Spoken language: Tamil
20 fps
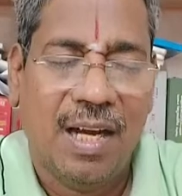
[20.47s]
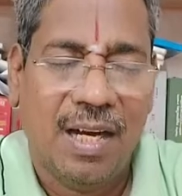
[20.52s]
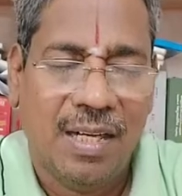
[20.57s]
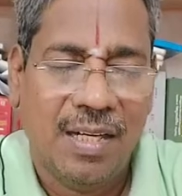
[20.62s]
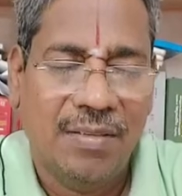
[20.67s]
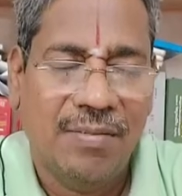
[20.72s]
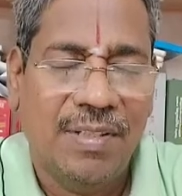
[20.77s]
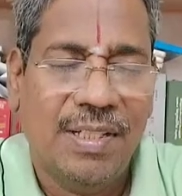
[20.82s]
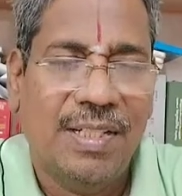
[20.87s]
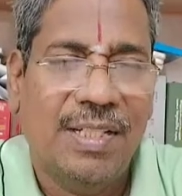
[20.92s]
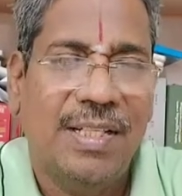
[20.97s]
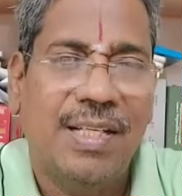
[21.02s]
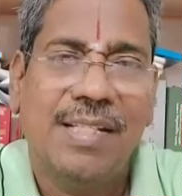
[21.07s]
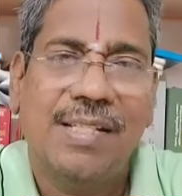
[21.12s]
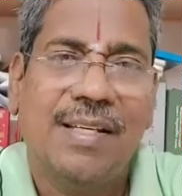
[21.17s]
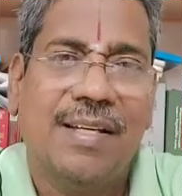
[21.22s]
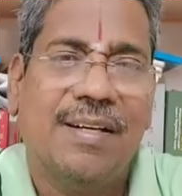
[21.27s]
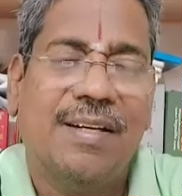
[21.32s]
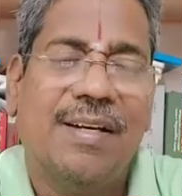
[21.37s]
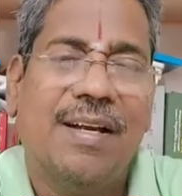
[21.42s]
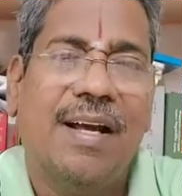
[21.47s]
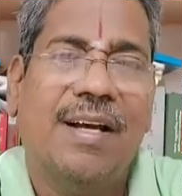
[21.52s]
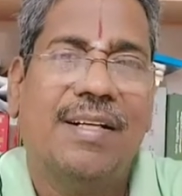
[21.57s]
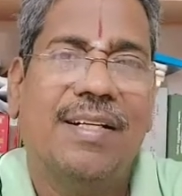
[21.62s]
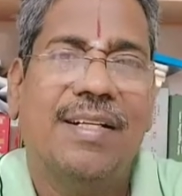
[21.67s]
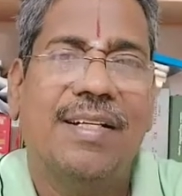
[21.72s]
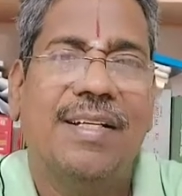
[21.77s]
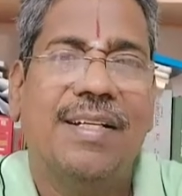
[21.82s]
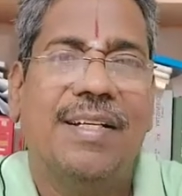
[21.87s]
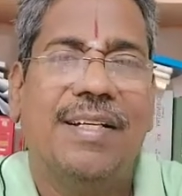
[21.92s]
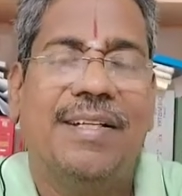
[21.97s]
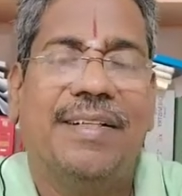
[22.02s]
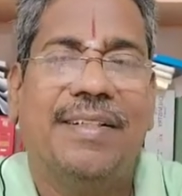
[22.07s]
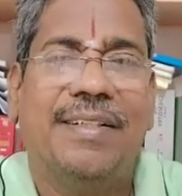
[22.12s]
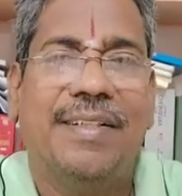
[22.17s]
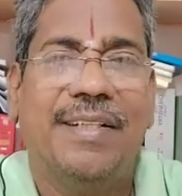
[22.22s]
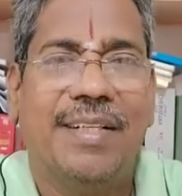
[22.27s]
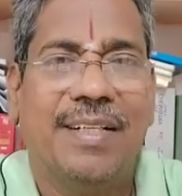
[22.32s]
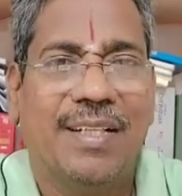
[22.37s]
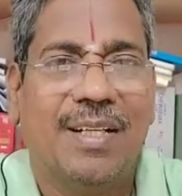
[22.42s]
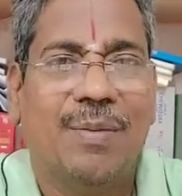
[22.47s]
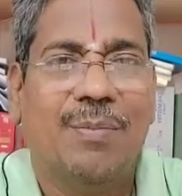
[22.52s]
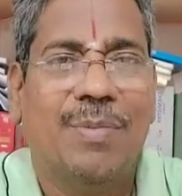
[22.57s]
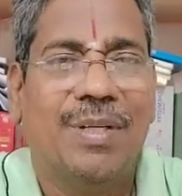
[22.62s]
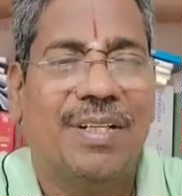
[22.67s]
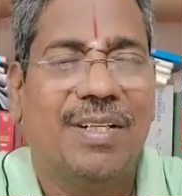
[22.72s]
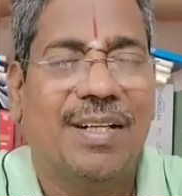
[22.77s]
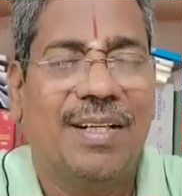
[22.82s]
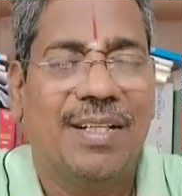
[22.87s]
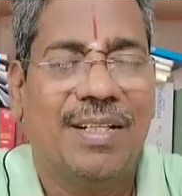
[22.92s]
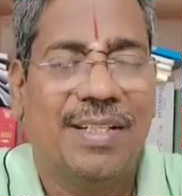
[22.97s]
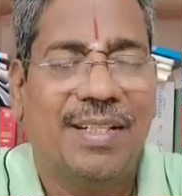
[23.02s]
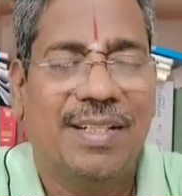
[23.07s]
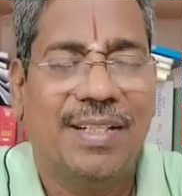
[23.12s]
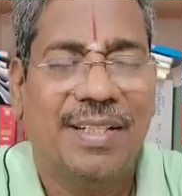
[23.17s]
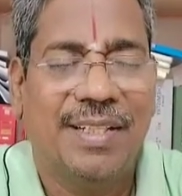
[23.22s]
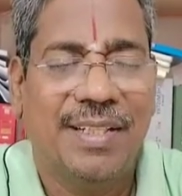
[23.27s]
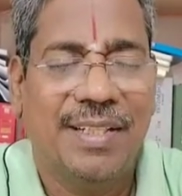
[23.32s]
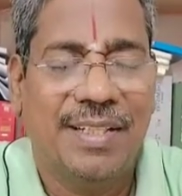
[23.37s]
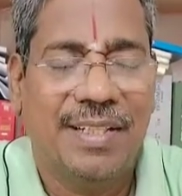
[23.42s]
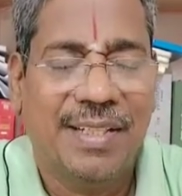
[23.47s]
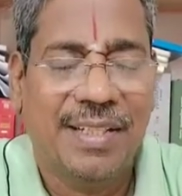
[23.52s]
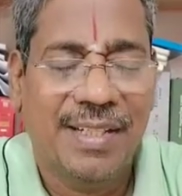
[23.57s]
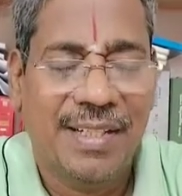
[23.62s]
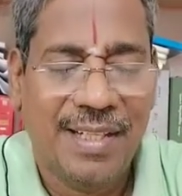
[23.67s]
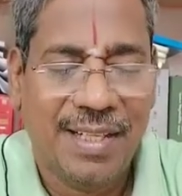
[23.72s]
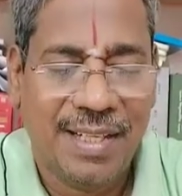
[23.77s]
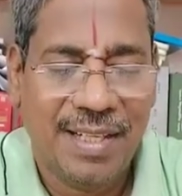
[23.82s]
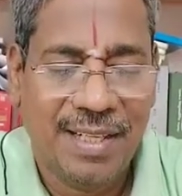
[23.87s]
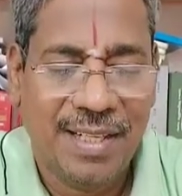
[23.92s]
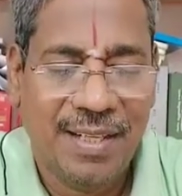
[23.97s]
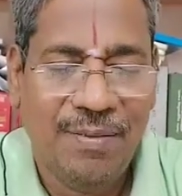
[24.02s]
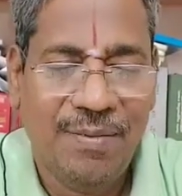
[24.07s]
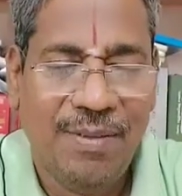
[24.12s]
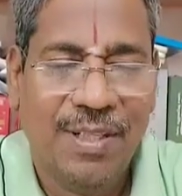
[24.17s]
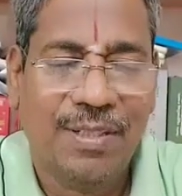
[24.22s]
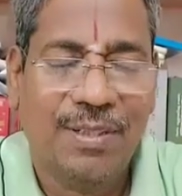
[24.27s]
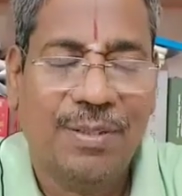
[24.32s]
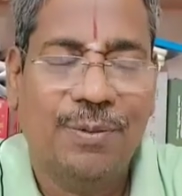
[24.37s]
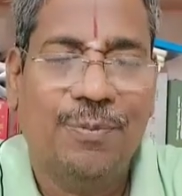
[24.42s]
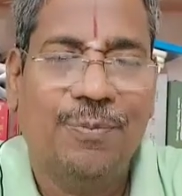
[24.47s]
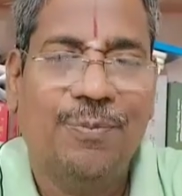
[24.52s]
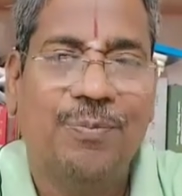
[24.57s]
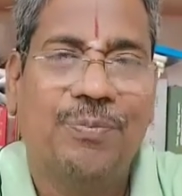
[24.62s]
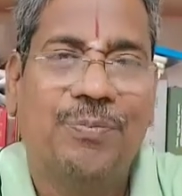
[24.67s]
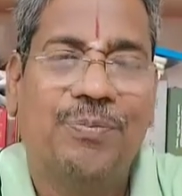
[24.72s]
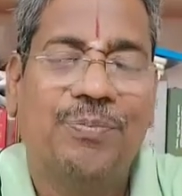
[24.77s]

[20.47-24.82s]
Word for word: அன்னவர்க்கே சரணாங்கலி இதுதான் கம்பர் காட்டுகின்ற இறைநிலை விளக்கம்